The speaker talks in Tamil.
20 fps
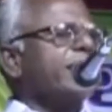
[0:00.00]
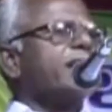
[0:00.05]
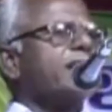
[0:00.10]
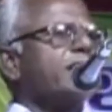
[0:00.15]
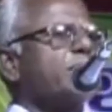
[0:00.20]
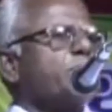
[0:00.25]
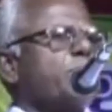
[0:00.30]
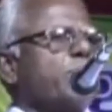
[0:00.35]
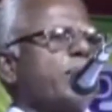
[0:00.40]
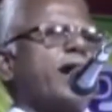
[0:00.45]
என்ற
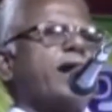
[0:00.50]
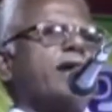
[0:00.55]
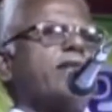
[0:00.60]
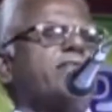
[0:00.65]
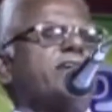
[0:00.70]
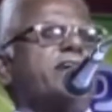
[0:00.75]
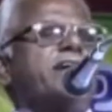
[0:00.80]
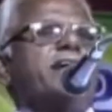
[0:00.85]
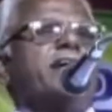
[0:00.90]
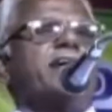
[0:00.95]

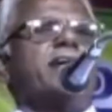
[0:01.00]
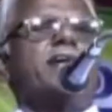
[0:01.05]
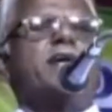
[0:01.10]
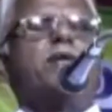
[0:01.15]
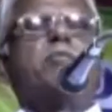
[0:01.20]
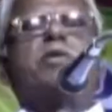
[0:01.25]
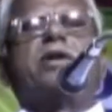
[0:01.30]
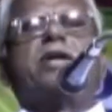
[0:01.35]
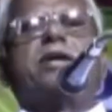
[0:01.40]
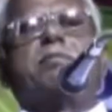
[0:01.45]
பார்வை
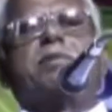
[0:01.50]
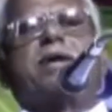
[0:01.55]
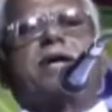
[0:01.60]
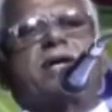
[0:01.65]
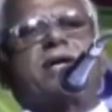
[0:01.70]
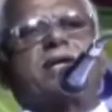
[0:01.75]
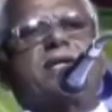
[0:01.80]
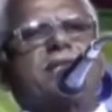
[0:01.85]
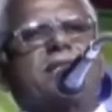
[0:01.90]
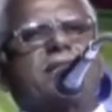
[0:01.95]
நம்முடைய
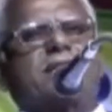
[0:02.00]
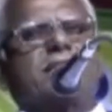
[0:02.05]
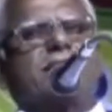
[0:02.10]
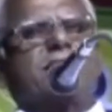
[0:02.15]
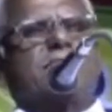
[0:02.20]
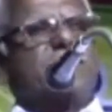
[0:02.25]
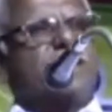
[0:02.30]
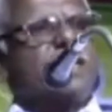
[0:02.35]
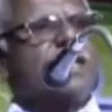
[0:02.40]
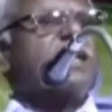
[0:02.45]
மக்களுக்கு
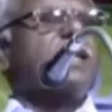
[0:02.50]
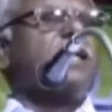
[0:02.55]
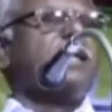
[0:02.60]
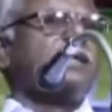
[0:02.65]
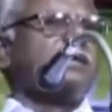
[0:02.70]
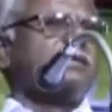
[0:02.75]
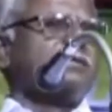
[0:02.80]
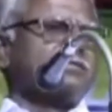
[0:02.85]
இல்லை